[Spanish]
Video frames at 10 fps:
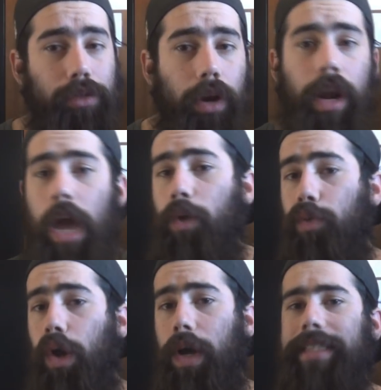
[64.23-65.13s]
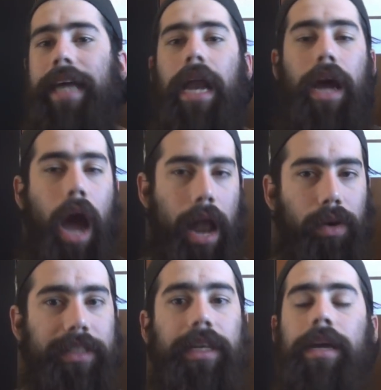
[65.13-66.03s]
de un torneo, un duelo cazar,
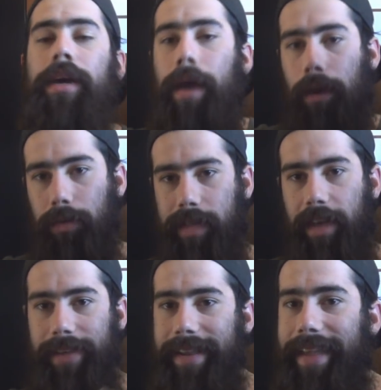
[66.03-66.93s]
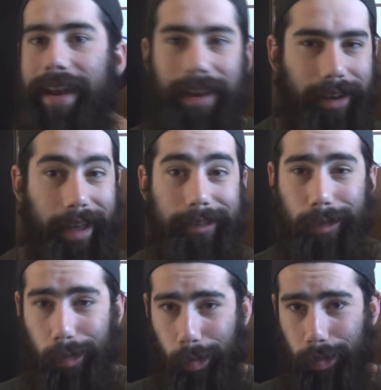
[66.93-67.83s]
algo así. Ustedes van a tener lo que es
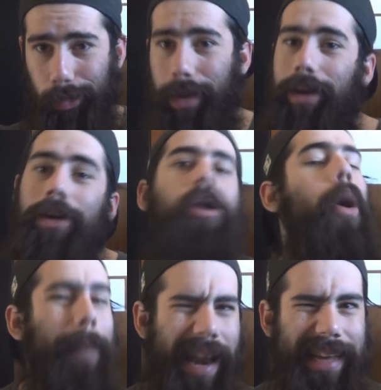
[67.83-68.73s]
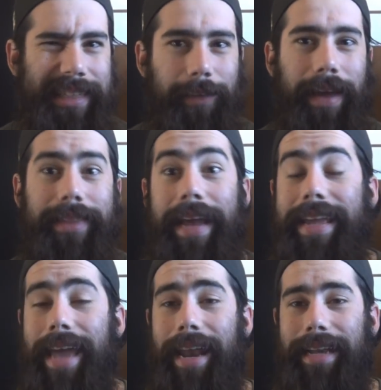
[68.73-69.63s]
un duelo para que se diviertan
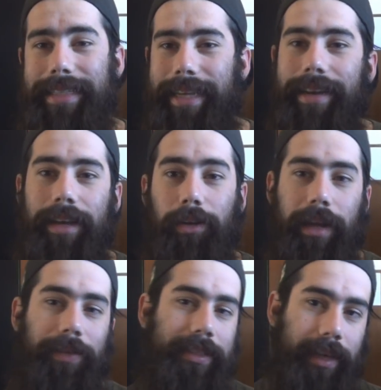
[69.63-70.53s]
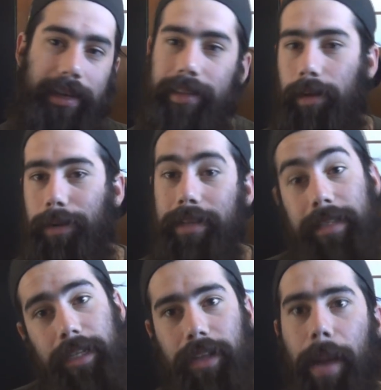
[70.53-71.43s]
y analicen, o oh, tal vez si es que te lo ponen
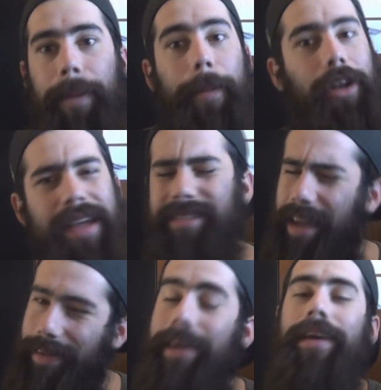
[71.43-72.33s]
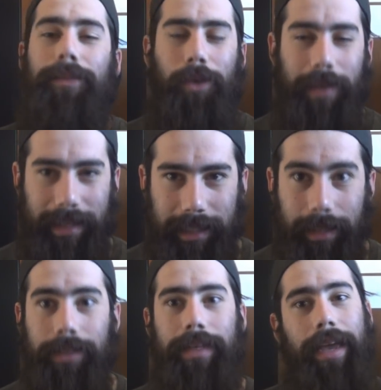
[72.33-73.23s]
haciendo trampa, pero quién sabe. Muy bien
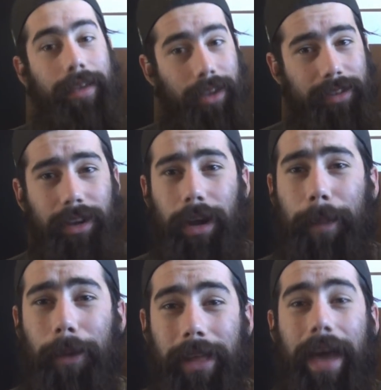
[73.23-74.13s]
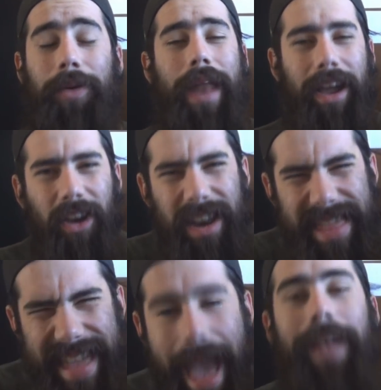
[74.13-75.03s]
chicos, eh, yo solo les puedo dar una
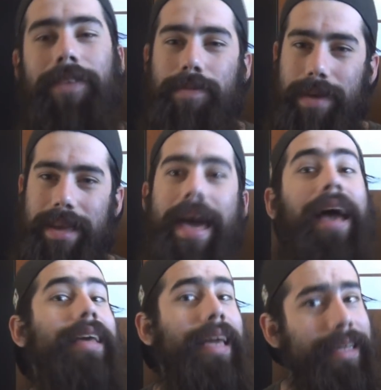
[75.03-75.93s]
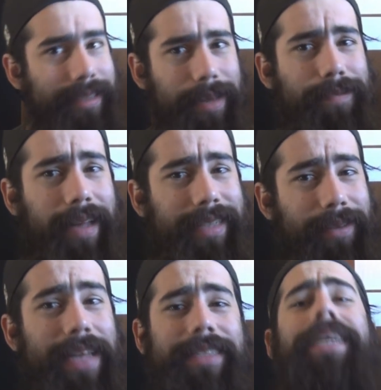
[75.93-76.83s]
cordial bienvenida y sin más
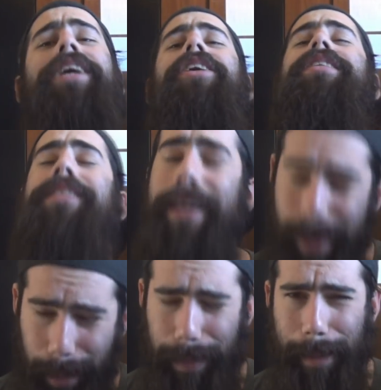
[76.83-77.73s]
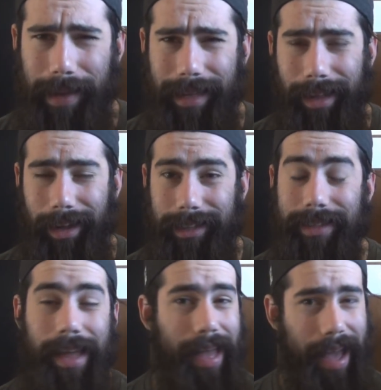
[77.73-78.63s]
que más chicos,
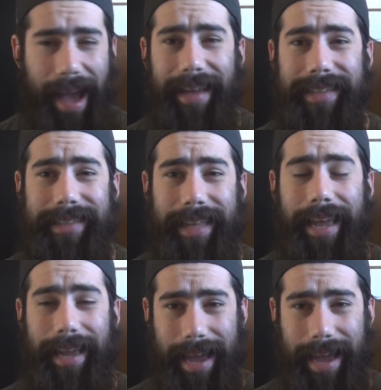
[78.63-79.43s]
bienvenidos a este